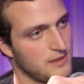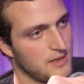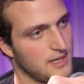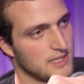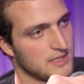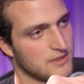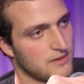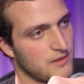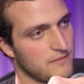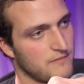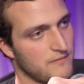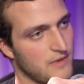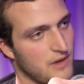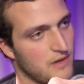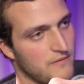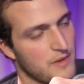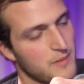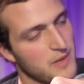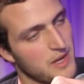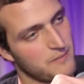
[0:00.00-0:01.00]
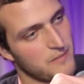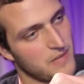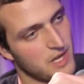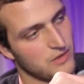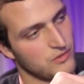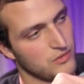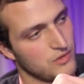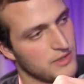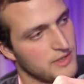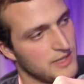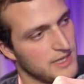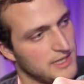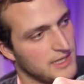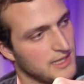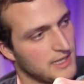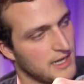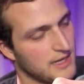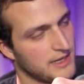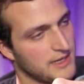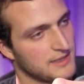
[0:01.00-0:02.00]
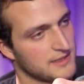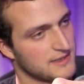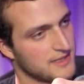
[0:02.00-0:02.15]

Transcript: Also äh, wenn man mal nur in Edeka geht,